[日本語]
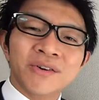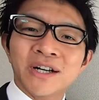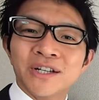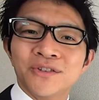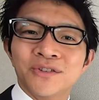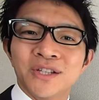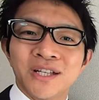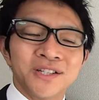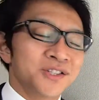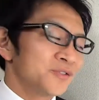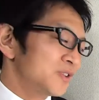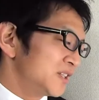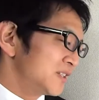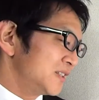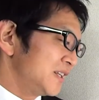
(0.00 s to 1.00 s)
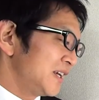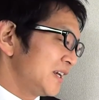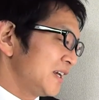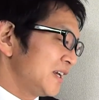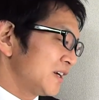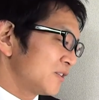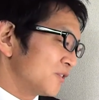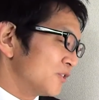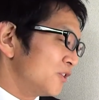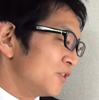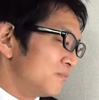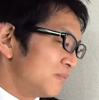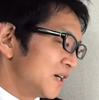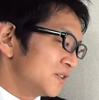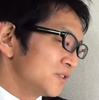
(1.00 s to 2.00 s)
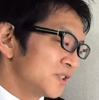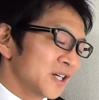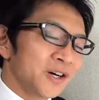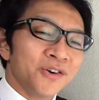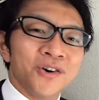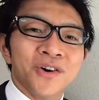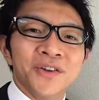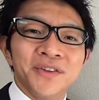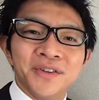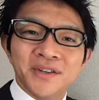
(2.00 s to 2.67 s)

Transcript: わりの店主はですね、この丸太を